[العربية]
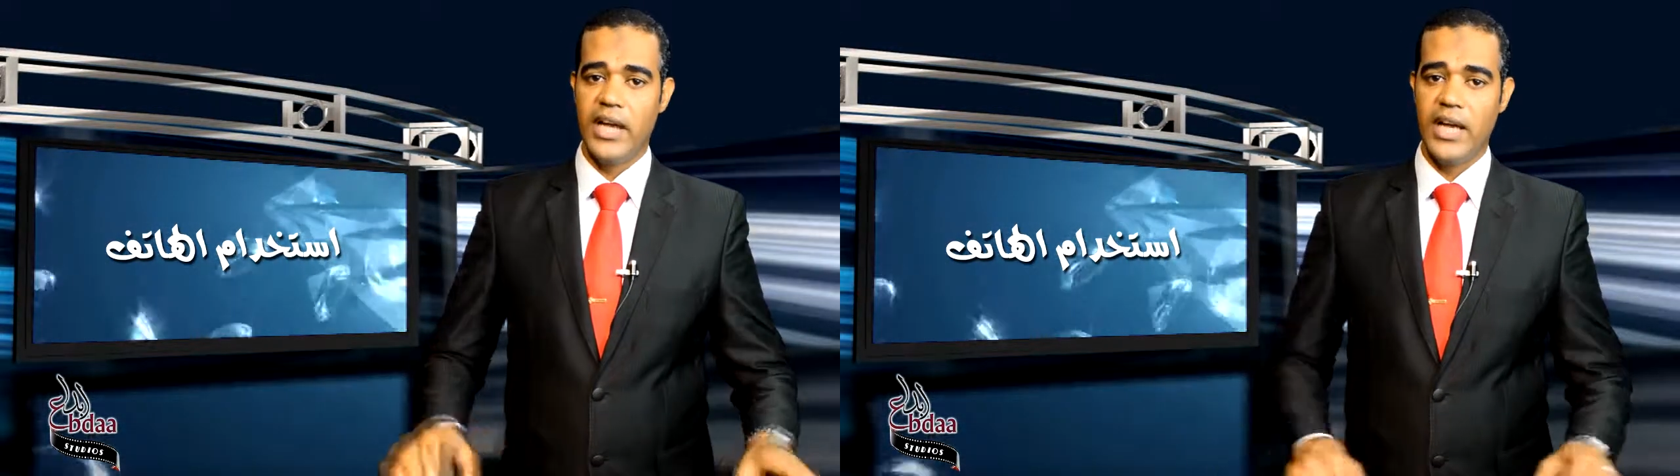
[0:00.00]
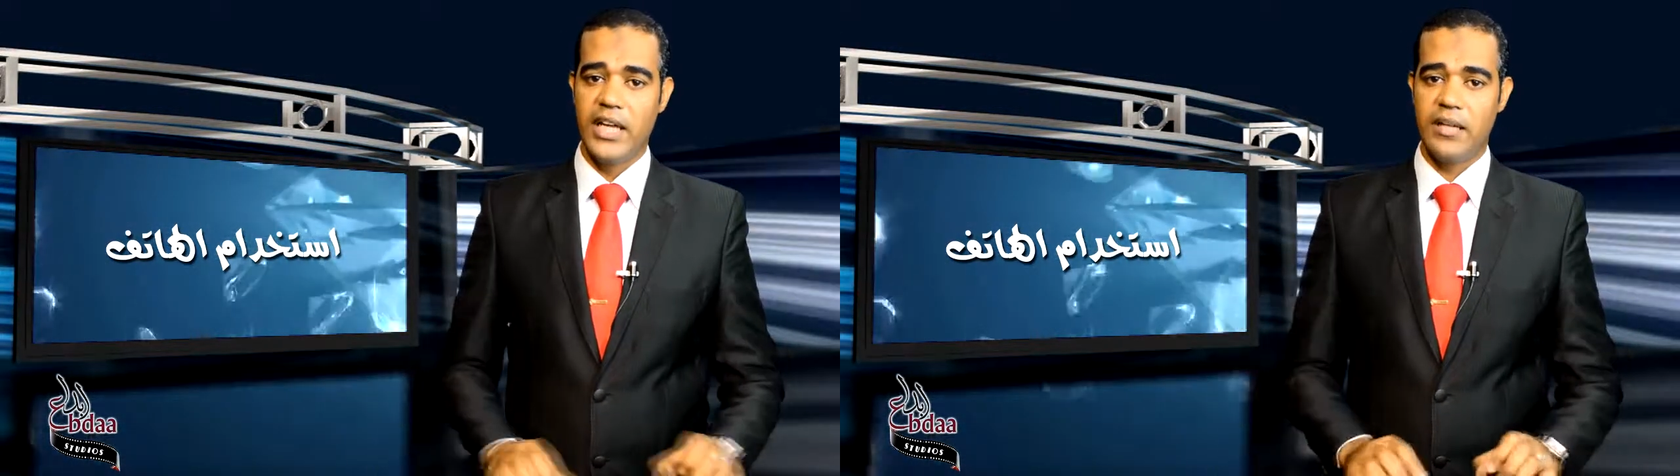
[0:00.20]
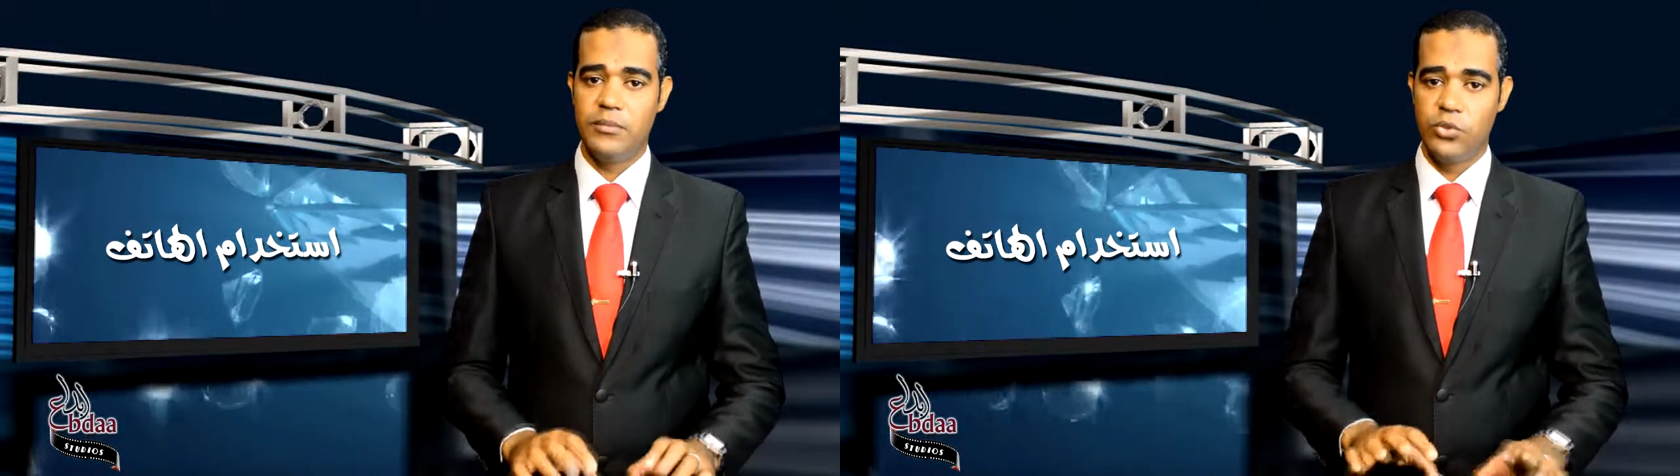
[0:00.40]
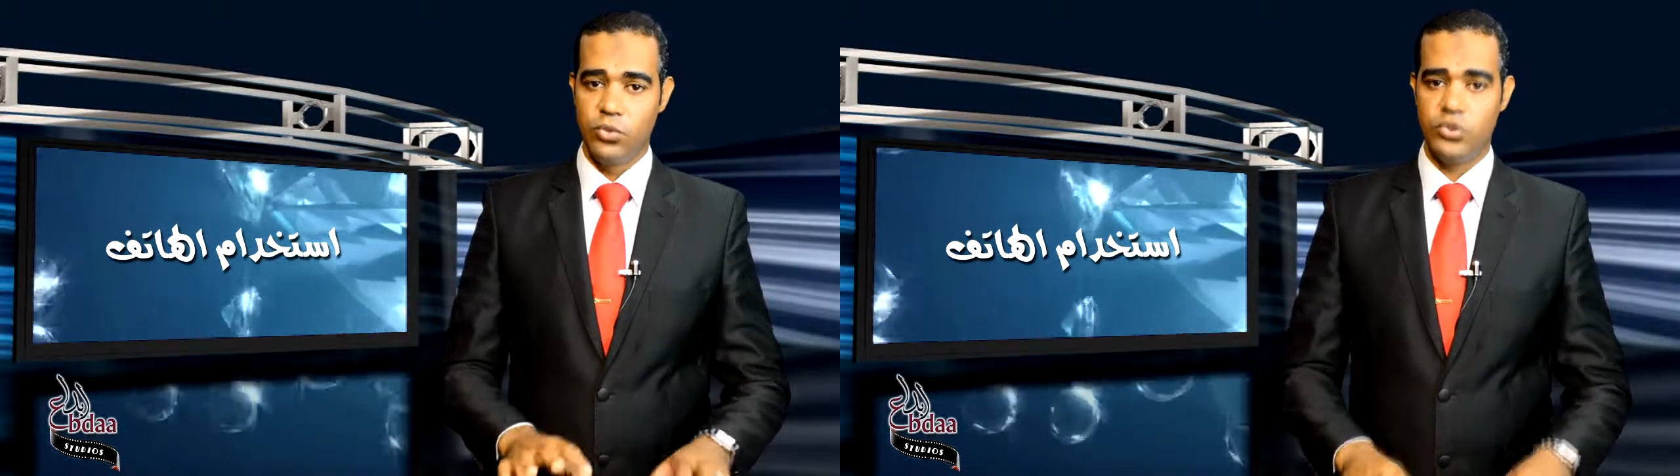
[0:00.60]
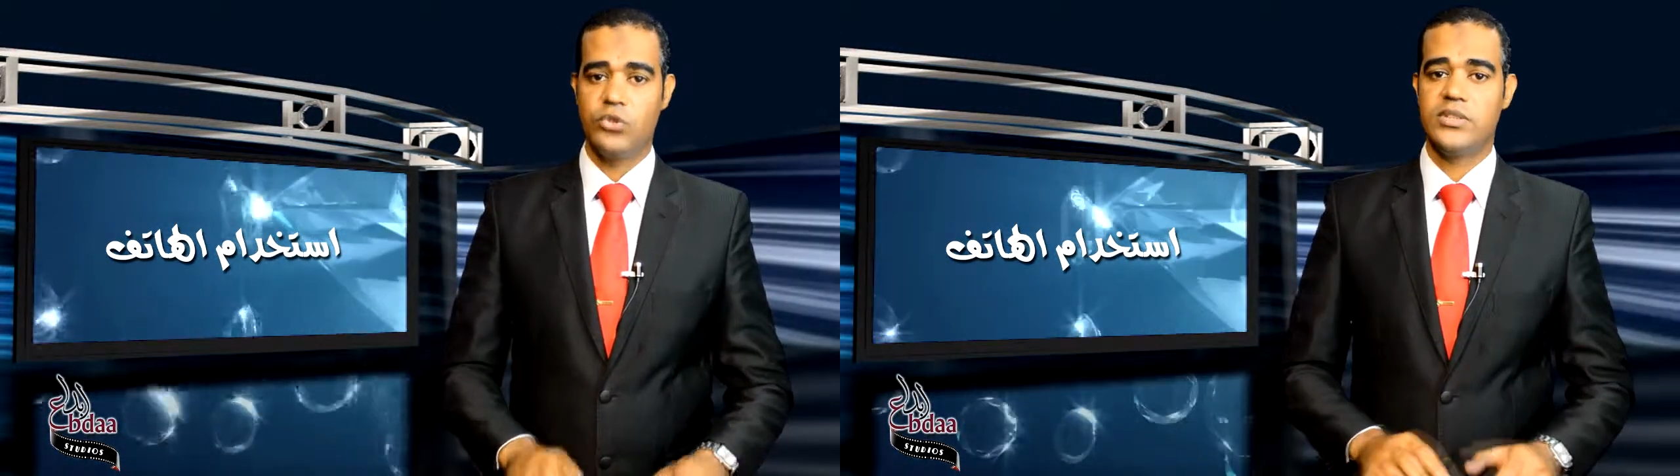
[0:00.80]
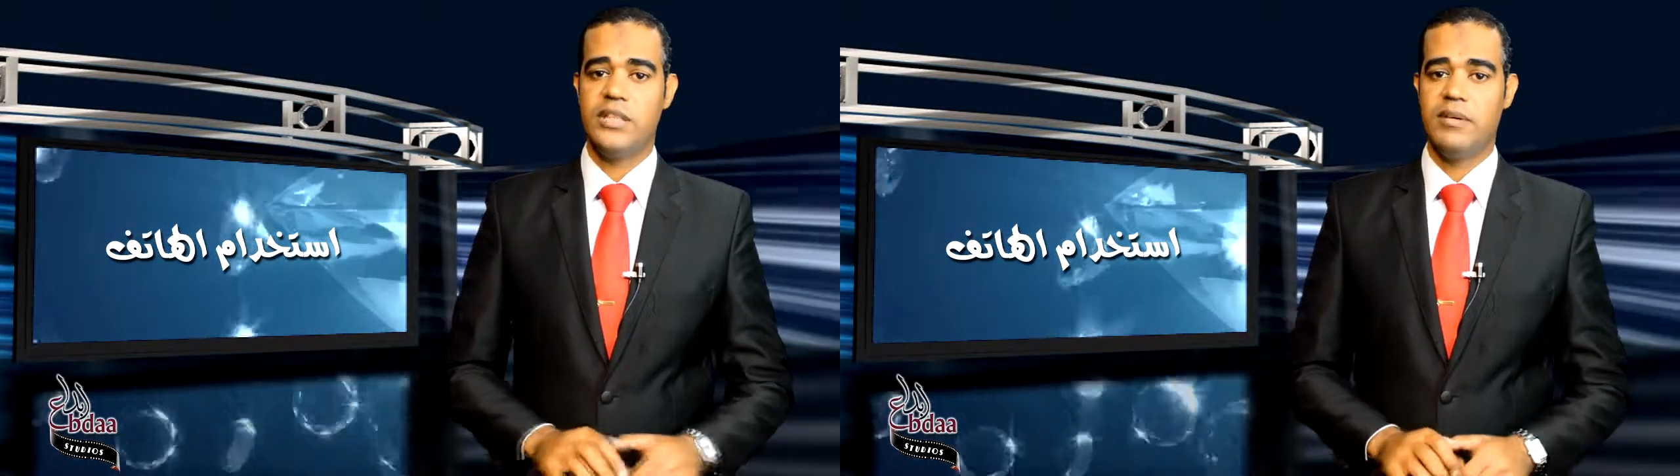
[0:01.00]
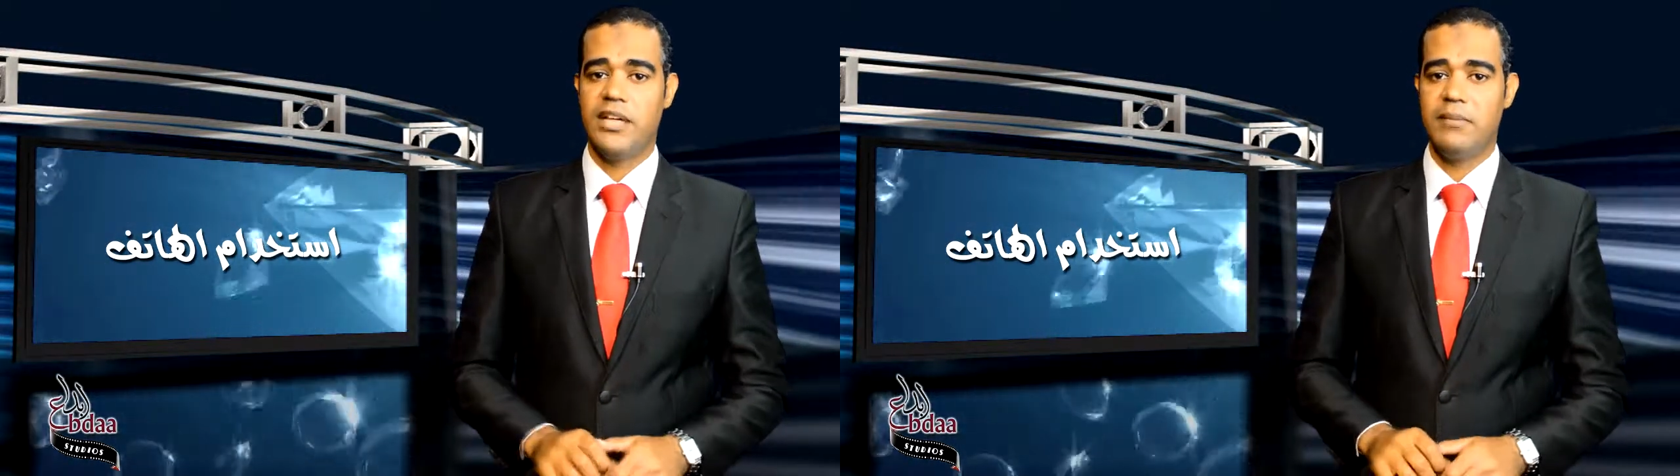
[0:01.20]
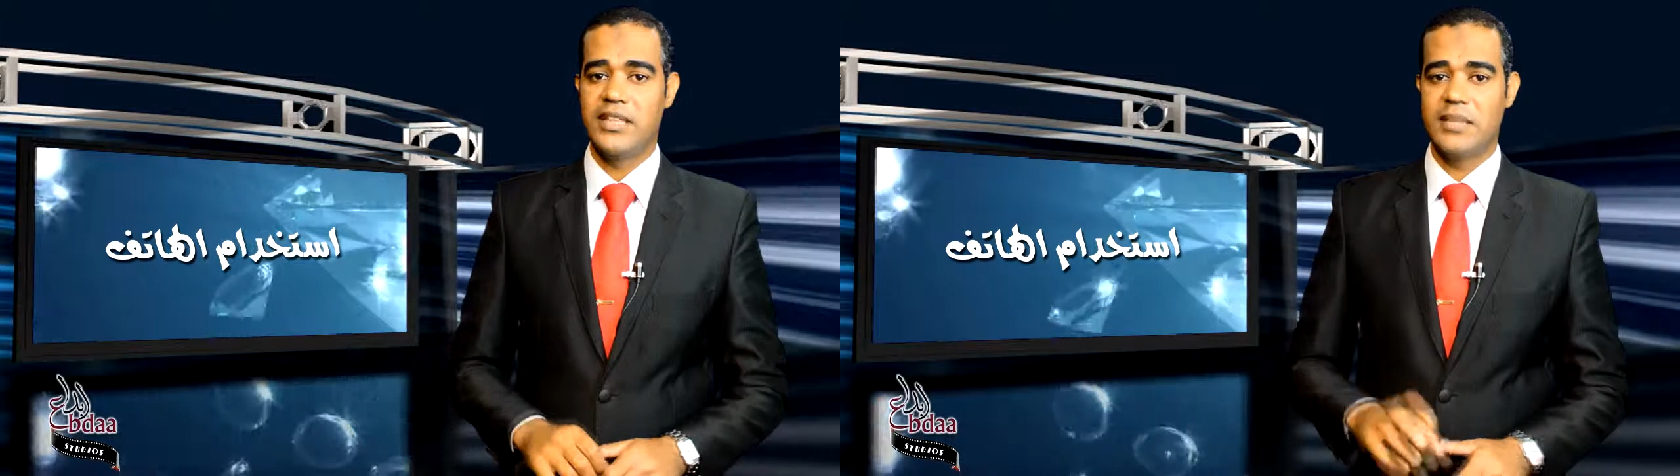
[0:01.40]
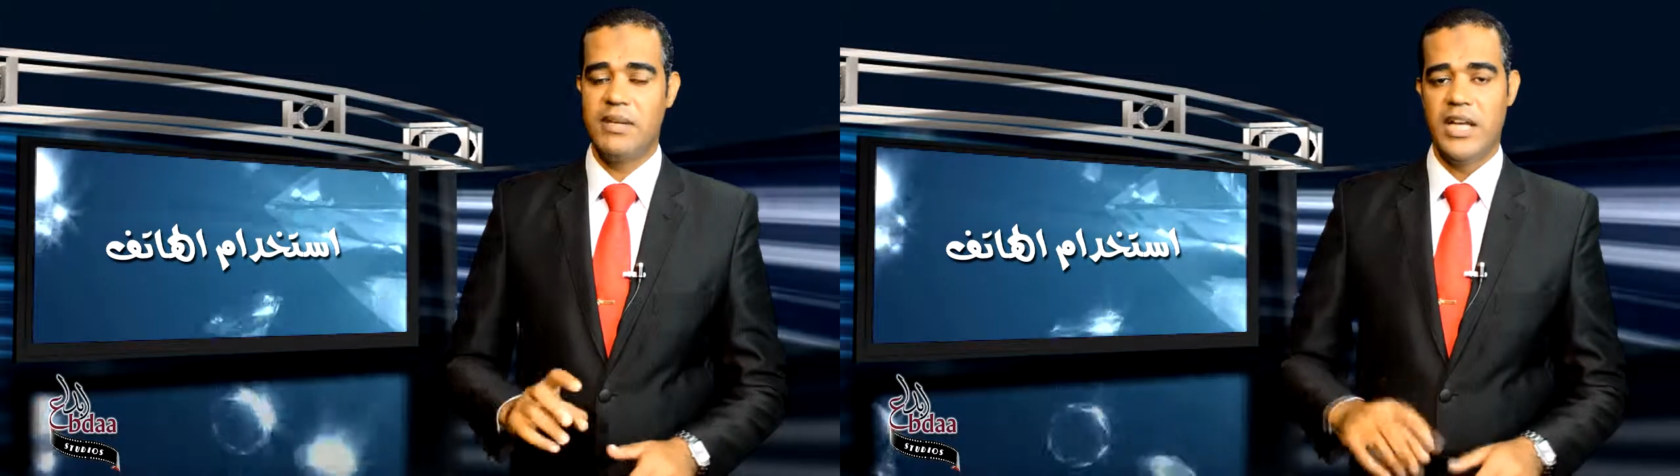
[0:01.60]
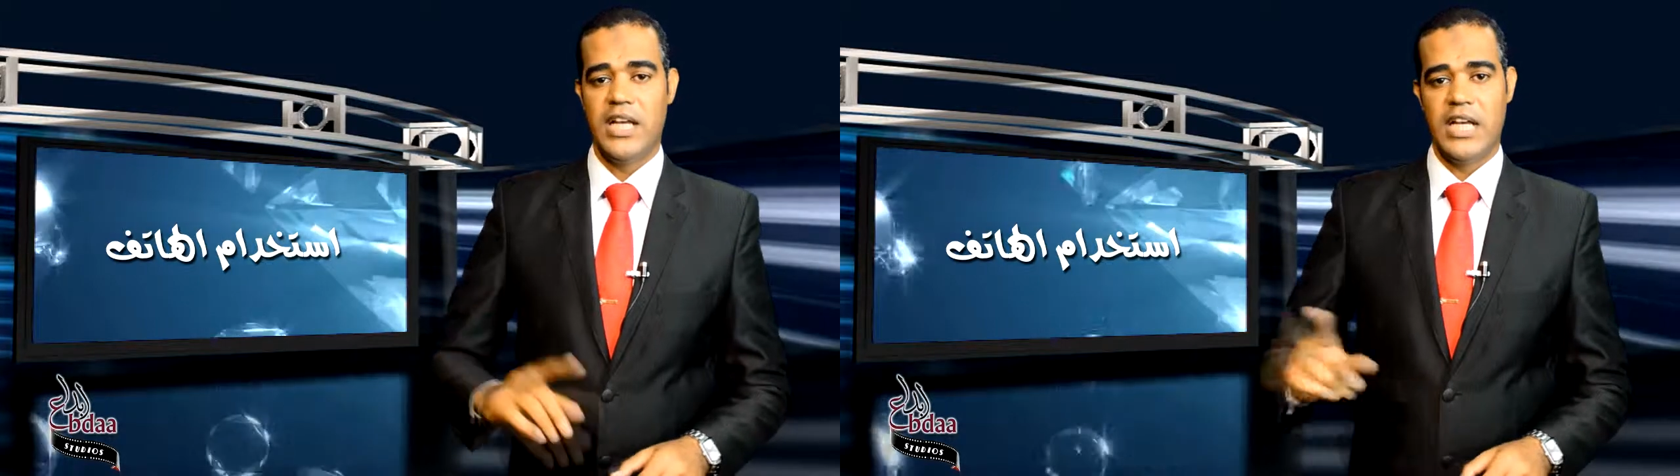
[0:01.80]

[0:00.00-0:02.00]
حاجه موجوده قدامي على المكتب